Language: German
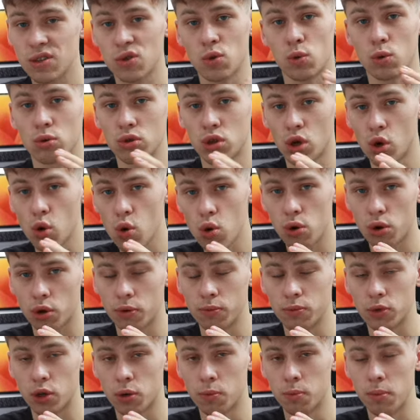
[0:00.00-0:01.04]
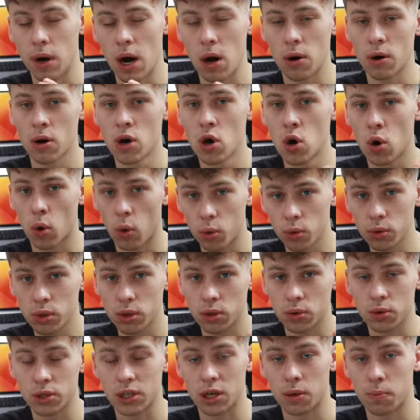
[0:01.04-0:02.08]
unser Logo rum drum bauen und
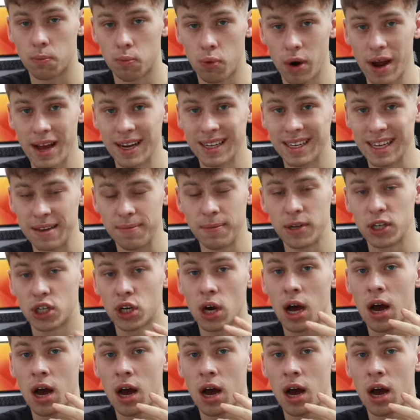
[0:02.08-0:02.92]
unsere Brand Image